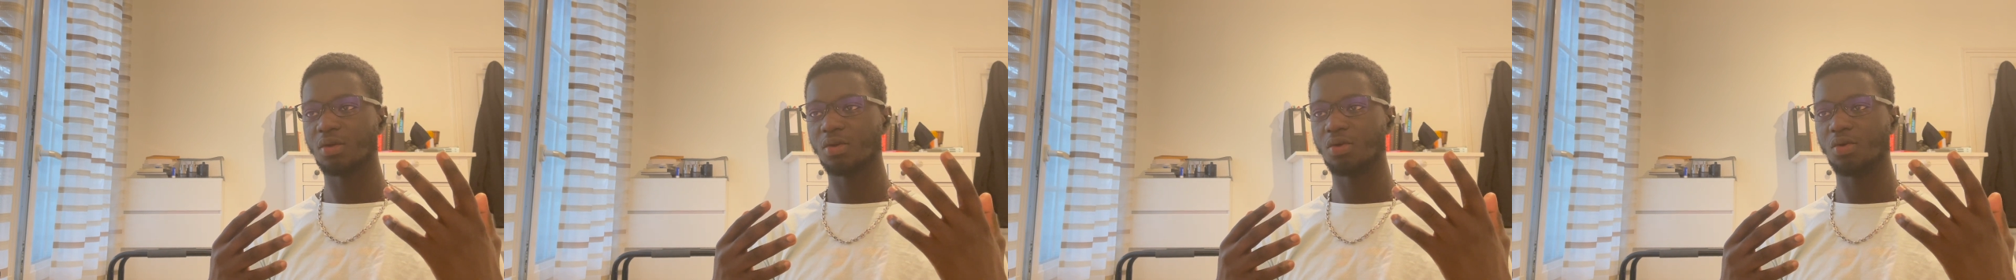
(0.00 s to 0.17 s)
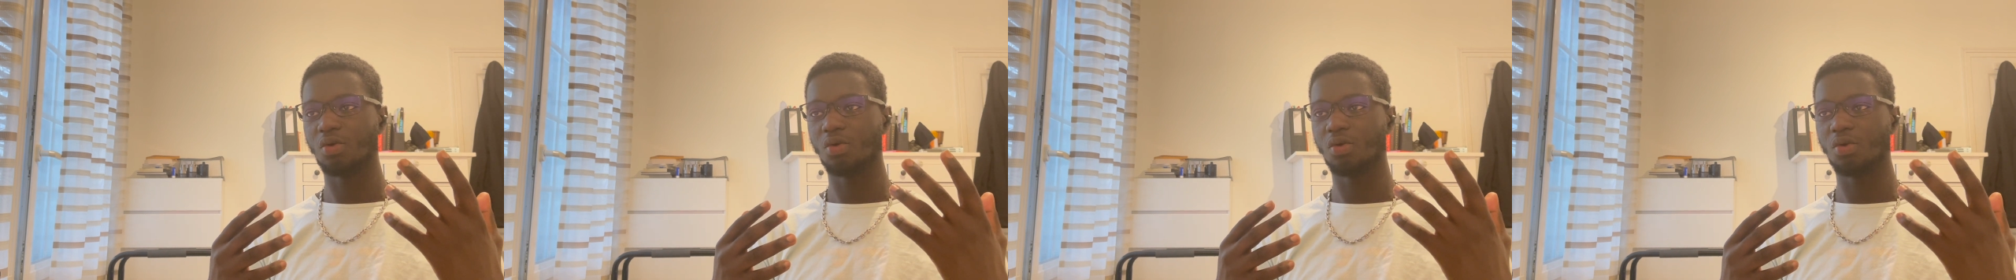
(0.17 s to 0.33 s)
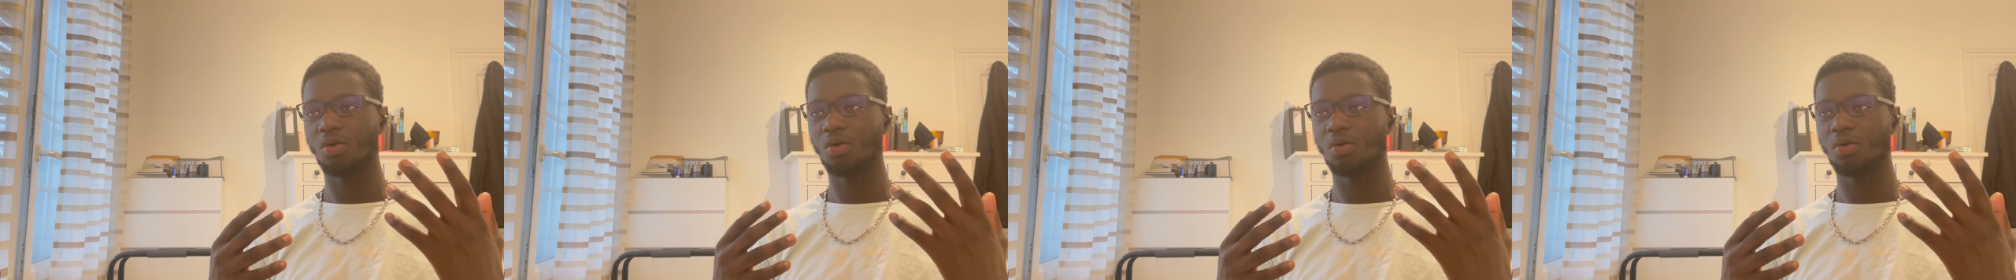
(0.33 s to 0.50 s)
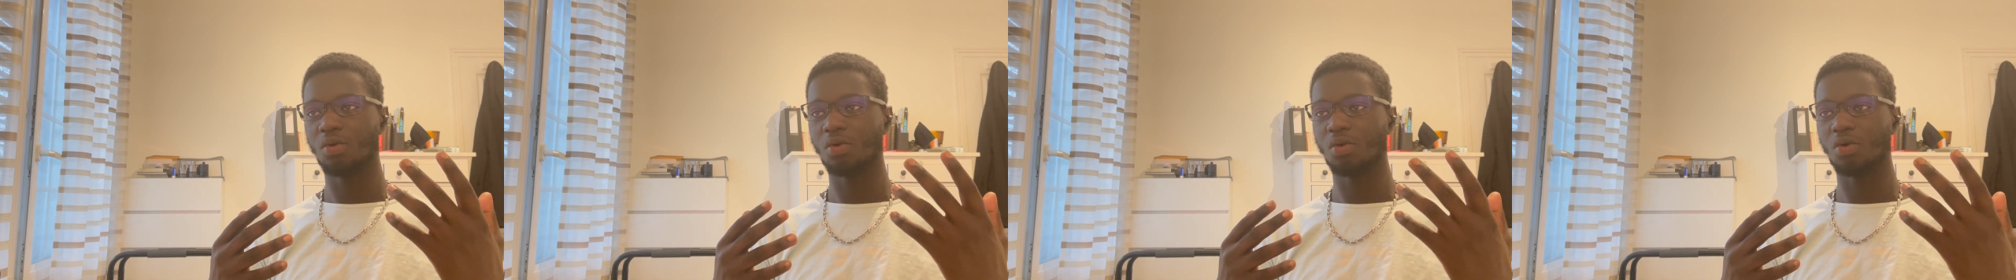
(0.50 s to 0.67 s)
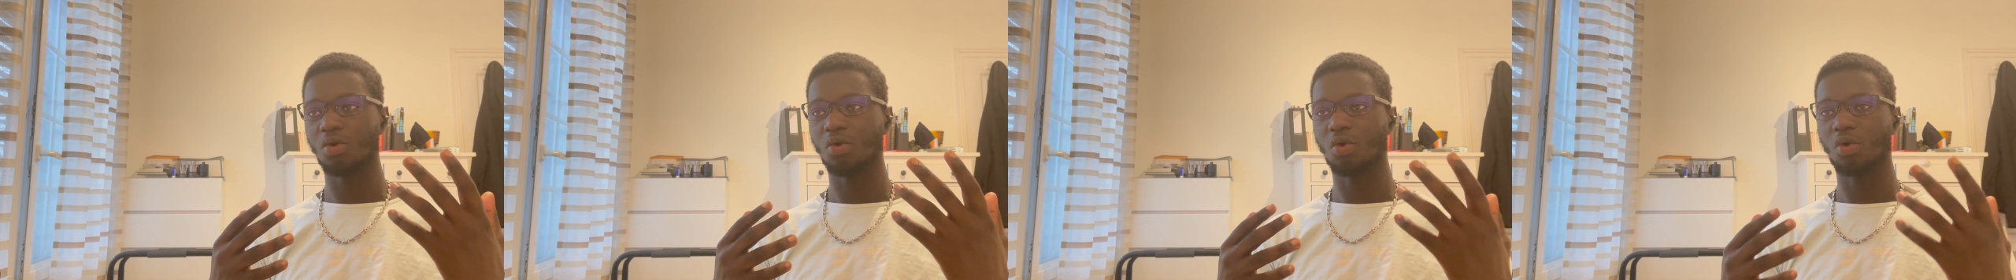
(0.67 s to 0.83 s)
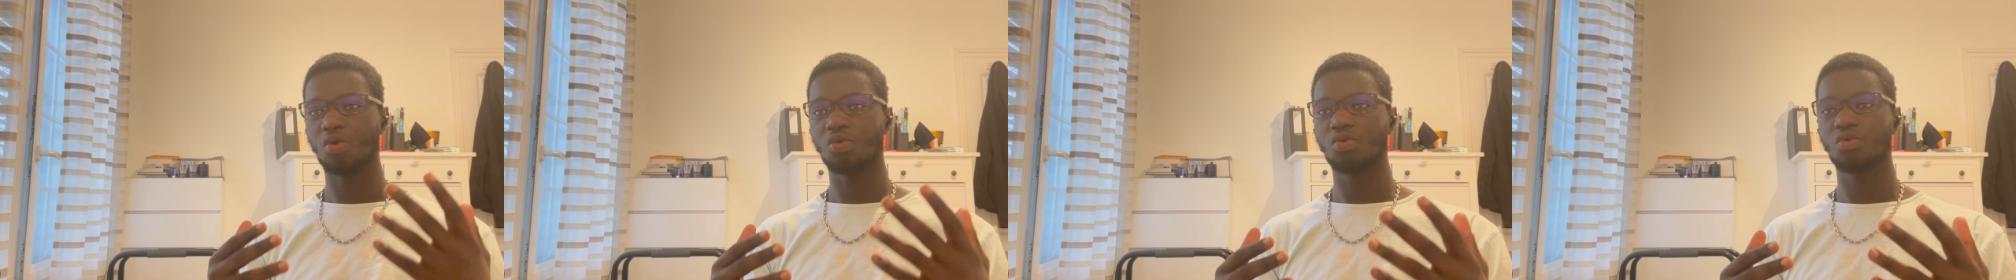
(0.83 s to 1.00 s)
le,
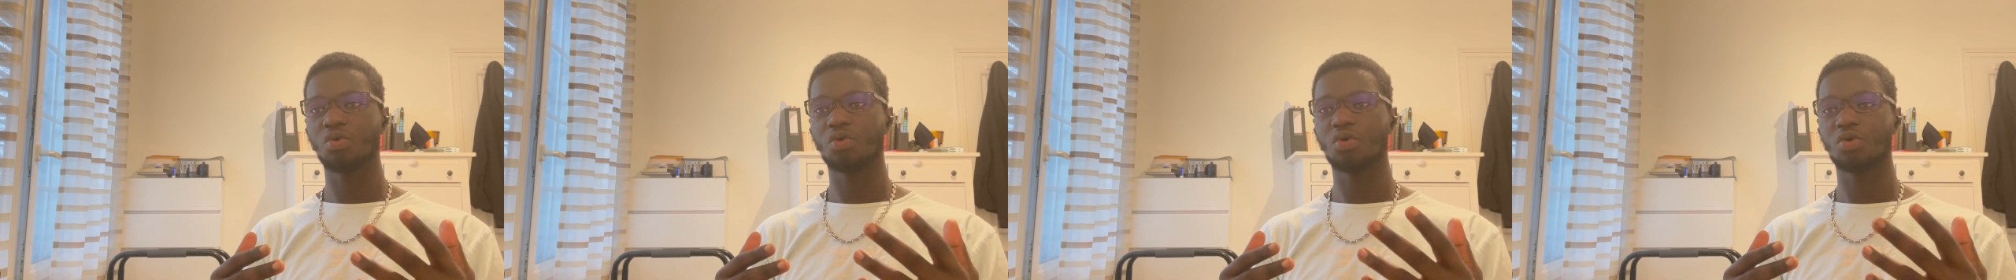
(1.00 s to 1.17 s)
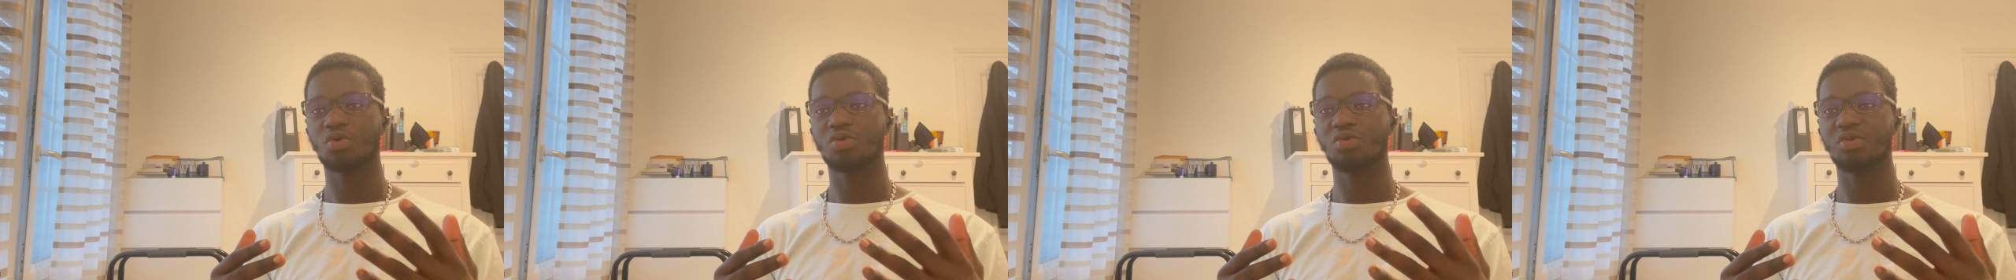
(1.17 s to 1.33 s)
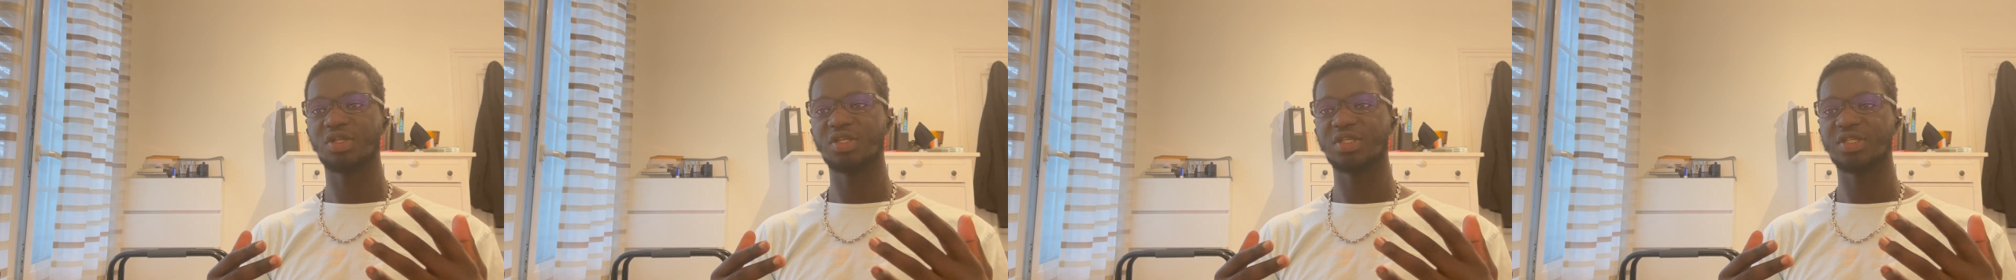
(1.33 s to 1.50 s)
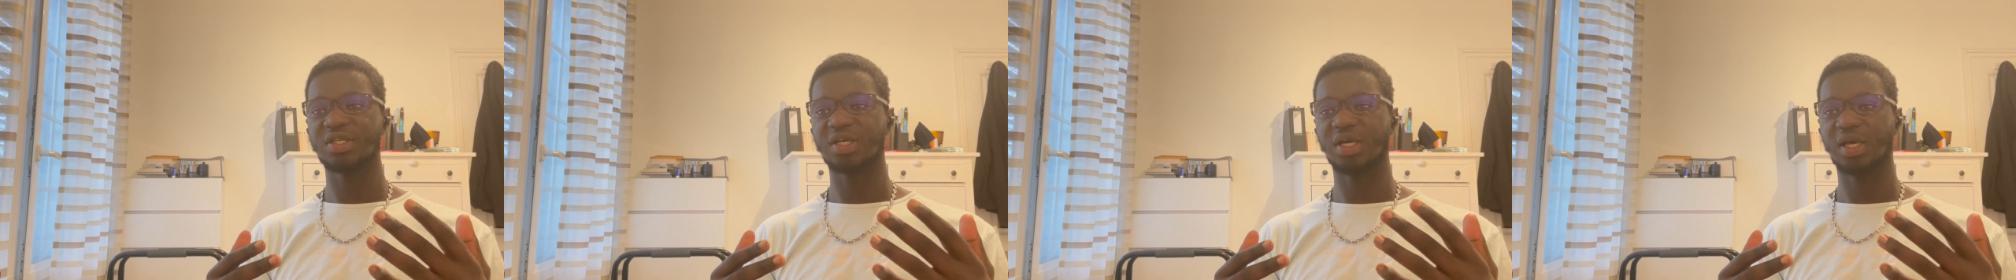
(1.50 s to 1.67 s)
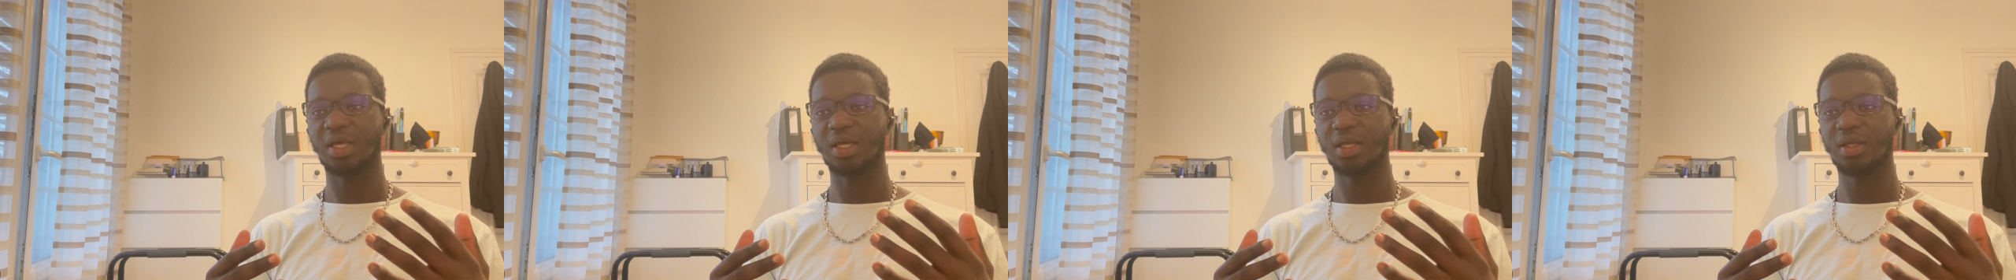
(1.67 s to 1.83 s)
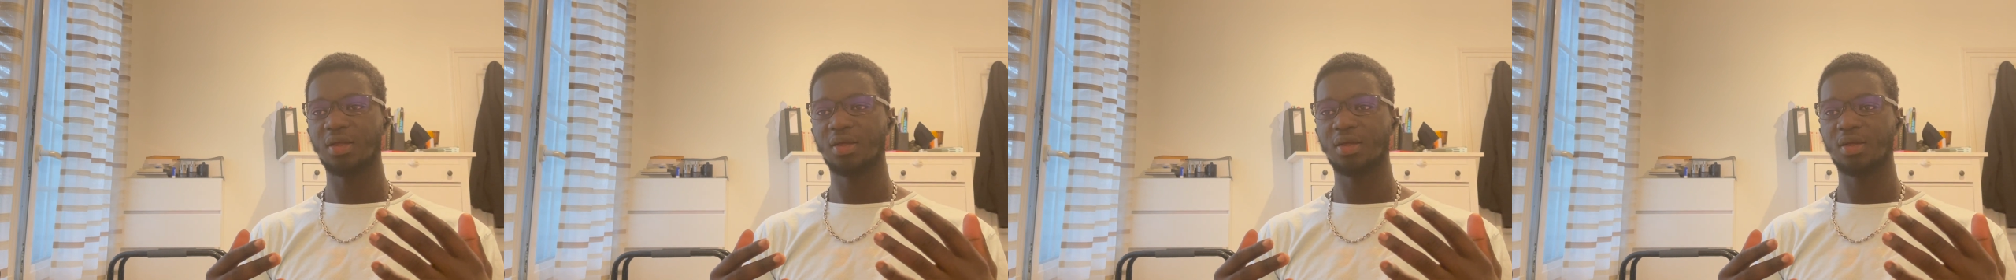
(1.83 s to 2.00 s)
retour que tu
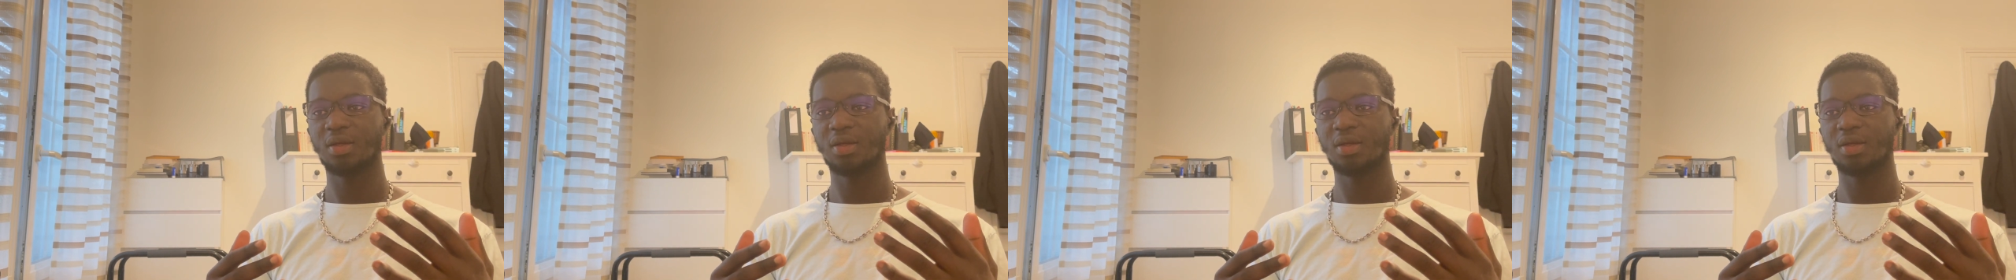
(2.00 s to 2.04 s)
désirais,